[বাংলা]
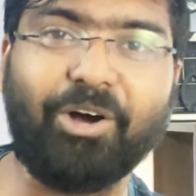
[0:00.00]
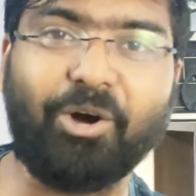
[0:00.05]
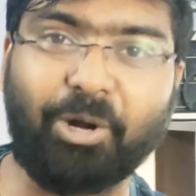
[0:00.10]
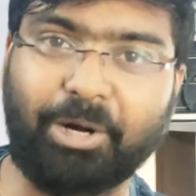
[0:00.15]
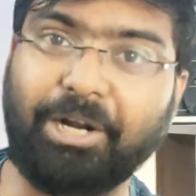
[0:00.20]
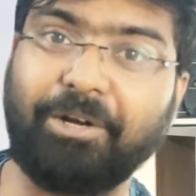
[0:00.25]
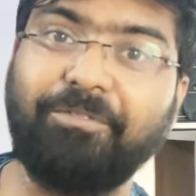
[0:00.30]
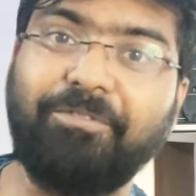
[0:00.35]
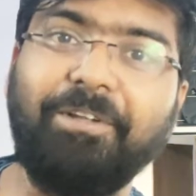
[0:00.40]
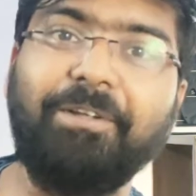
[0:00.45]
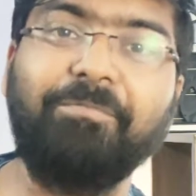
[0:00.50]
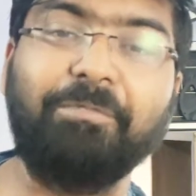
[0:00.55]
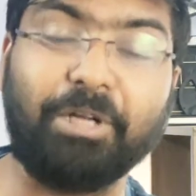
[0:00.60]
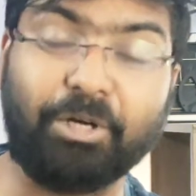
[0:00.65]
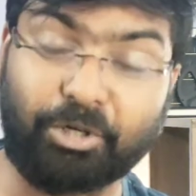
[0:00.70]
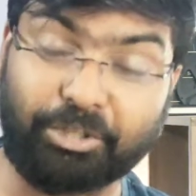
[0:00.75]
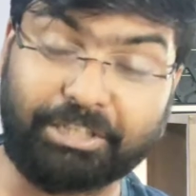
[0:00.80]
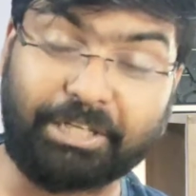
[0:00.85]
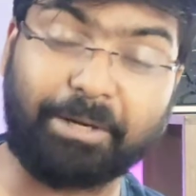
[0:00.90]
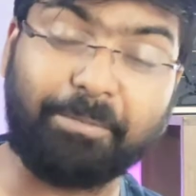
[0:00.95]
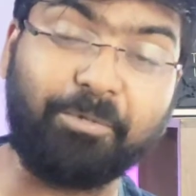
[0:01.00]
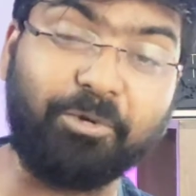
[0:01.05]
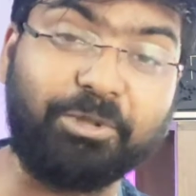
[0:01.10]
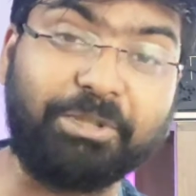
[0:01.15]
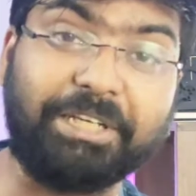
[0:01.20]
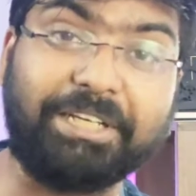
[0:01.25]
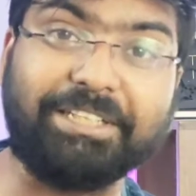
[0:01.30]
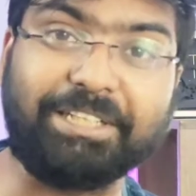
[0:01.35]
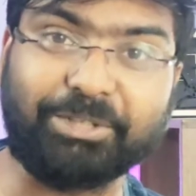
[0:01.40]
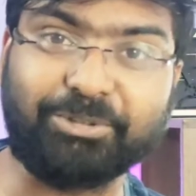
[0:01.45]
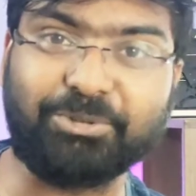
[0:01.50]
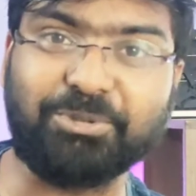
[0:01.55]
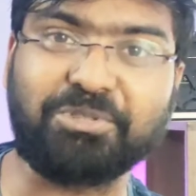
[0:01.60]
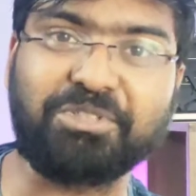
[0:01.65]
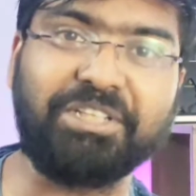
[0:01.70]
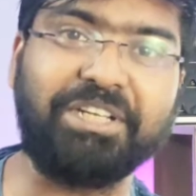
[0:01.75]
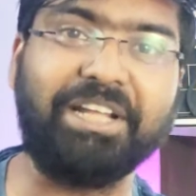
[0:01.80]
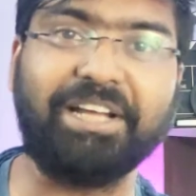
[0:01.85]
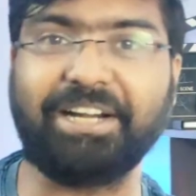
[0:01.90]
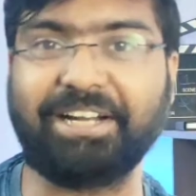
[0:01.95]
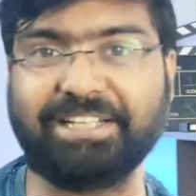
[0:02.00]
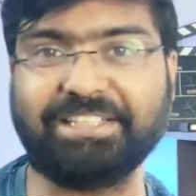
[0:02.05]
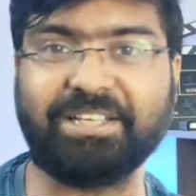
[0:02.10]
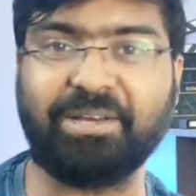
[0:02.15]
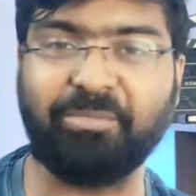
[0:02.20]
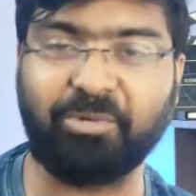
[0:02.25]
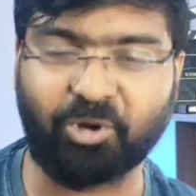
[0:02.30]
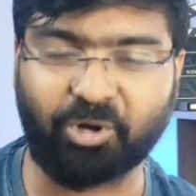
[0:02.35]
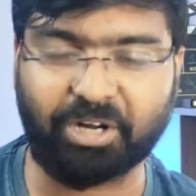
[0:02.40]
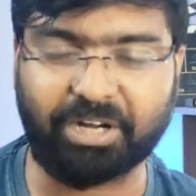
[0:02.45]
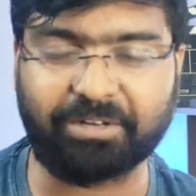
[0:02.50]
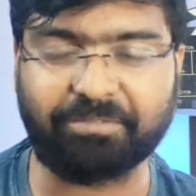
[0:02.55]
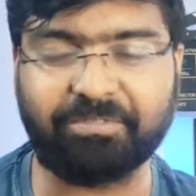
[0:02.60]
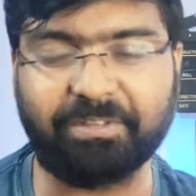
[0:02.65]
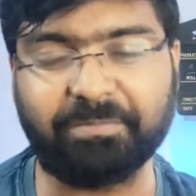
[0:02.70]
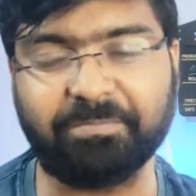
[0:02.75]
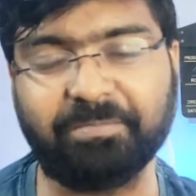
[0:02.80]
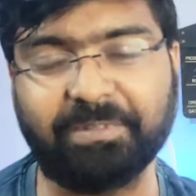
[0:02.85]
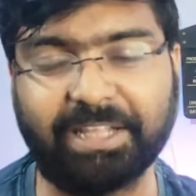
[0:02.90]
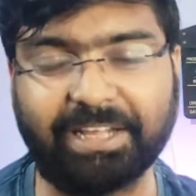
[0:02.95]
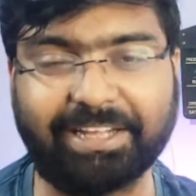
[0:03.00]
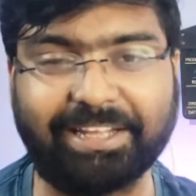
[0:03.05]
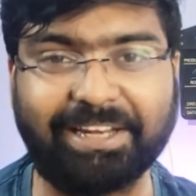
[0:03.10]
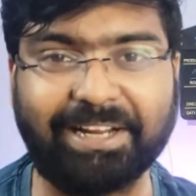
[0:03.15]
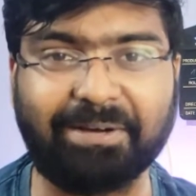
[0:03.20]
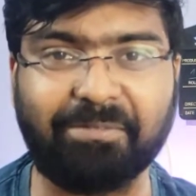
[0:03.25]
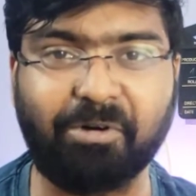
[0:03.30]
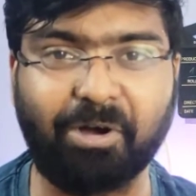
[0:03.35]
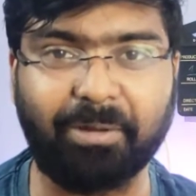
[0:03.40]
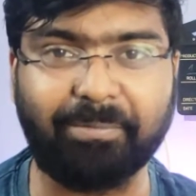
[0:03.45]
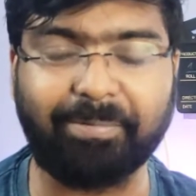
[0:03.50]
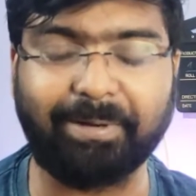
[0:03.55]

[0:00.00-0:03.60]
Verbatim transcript: হরার ফিল্ম কারণ তারা প্রত্যেকে জানতো সিনিয়ররা যে আমি হরার ফিল্ম দেখি না ভয়